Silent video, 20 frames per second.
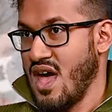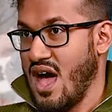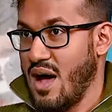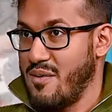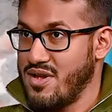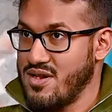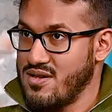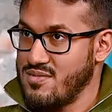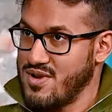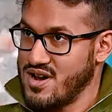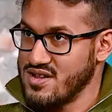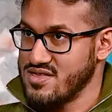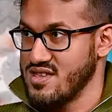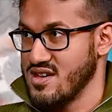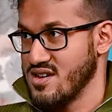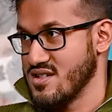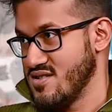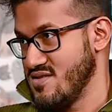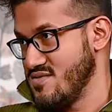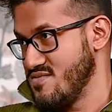আমার বার্থ
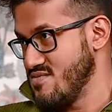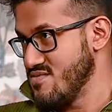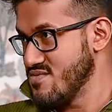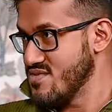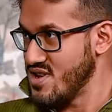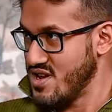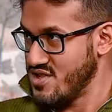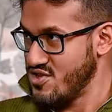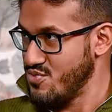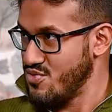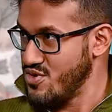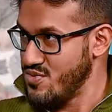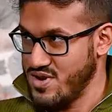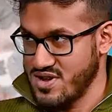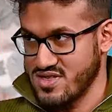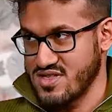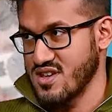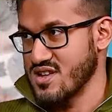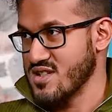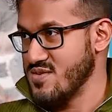ইয়ার তিরানব্বই
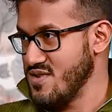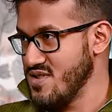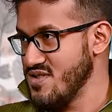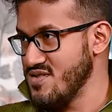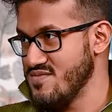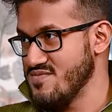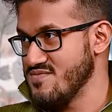বার্থ ইয়ার আমার